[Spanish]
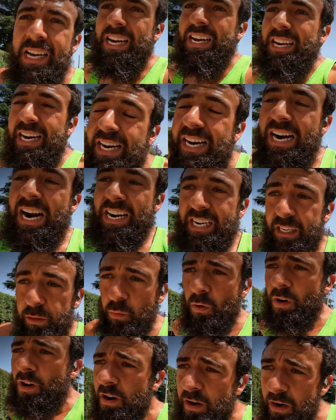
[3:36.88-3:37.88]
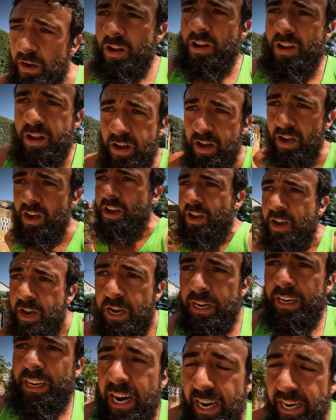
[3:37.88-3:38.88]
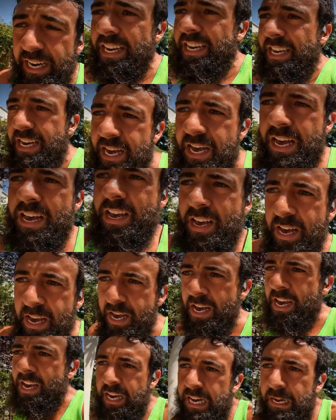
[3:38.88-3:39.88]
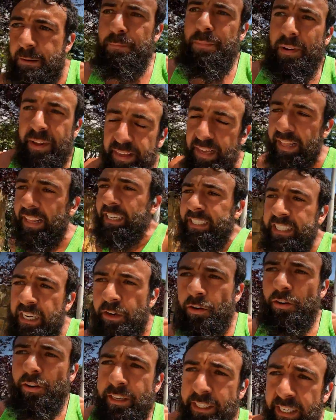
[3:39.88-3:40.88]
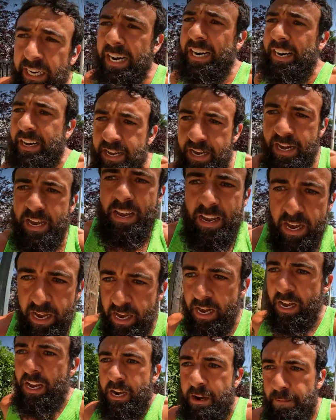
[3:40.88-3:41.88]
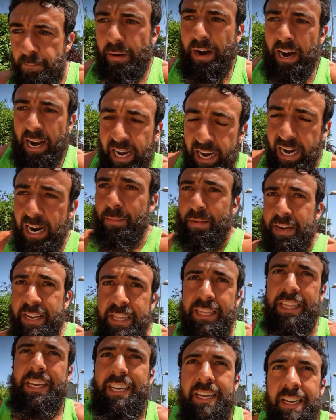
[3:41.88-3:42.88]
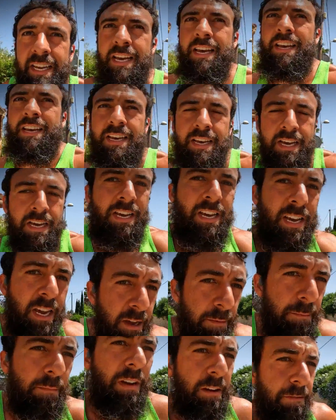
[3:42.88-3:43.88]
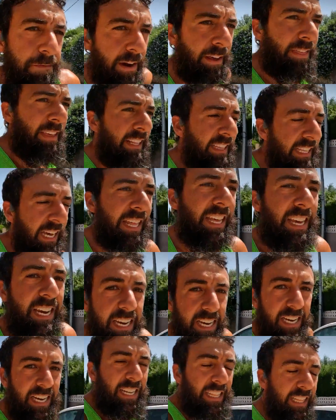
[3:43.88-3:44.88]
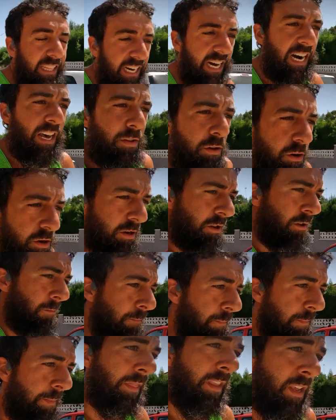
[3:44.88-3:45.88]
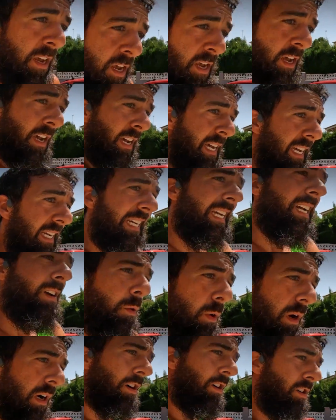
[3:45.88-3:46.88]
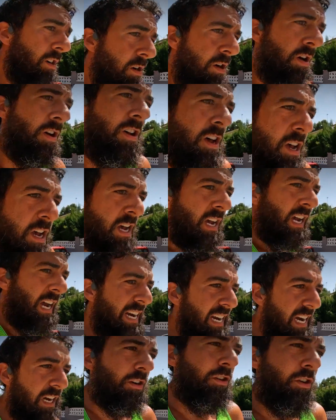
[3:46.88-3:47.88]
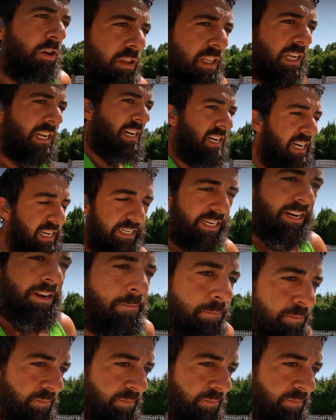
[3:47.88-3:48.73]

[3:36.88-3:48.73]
en Runners que ahí empecé a desarrollar paralelamente mi faceta de entrenador y luego en el corte inglés.